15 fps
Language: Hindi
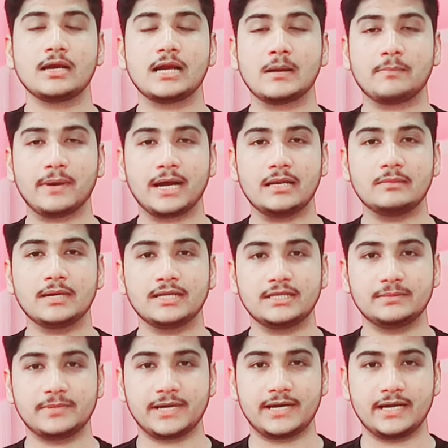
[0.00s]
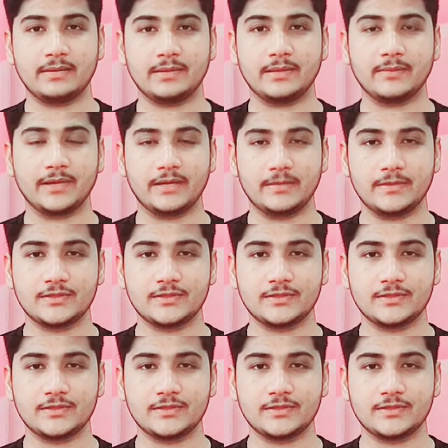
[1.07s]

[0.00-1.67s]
कपाल भाती प्राणायाम के बारे में